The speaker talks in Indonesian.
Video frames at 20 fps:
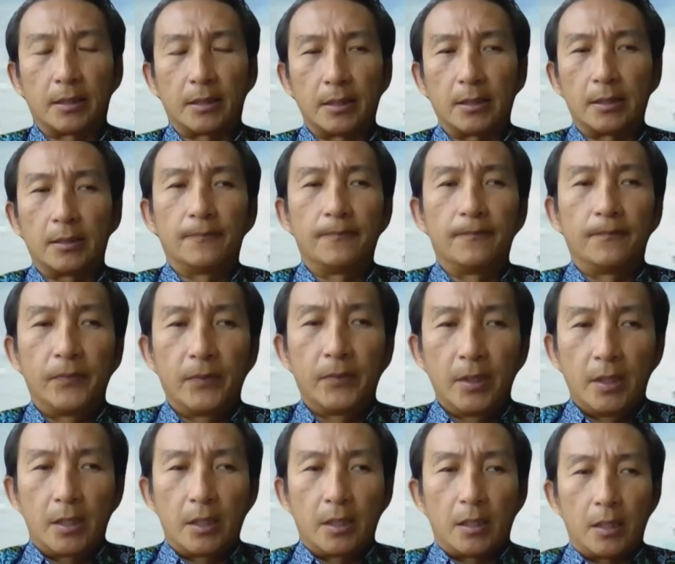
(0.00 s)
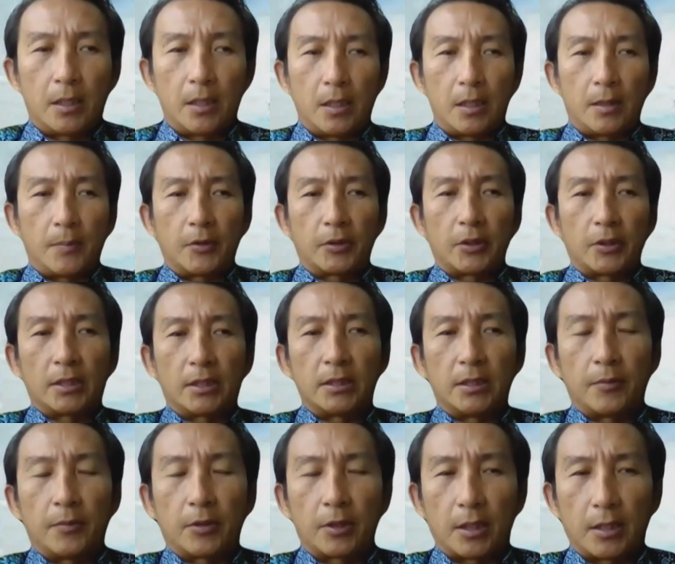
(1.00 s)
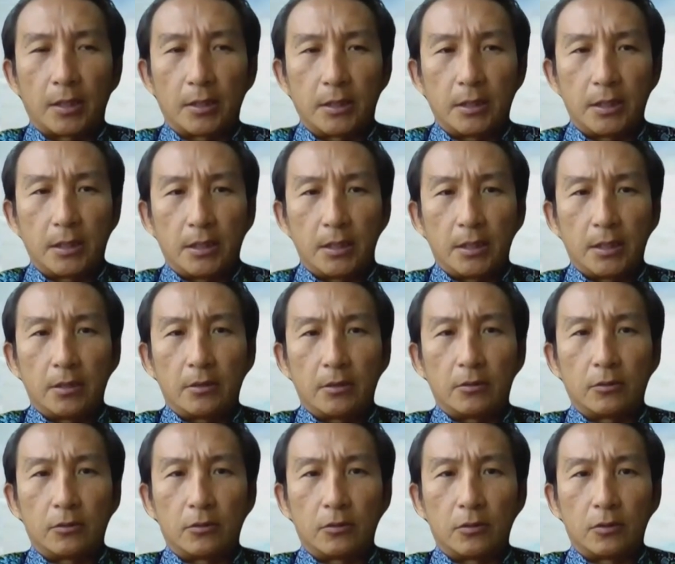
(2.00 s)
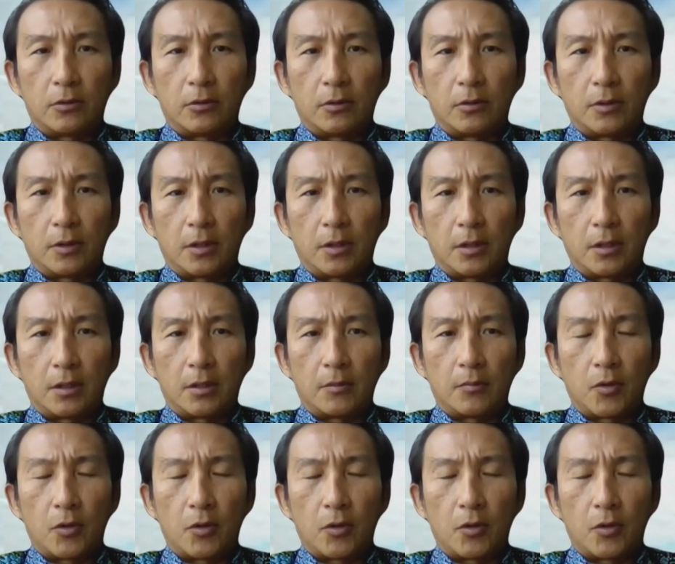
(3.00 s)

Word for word: Jadi eh, potensi-potensi uh, untuk eh,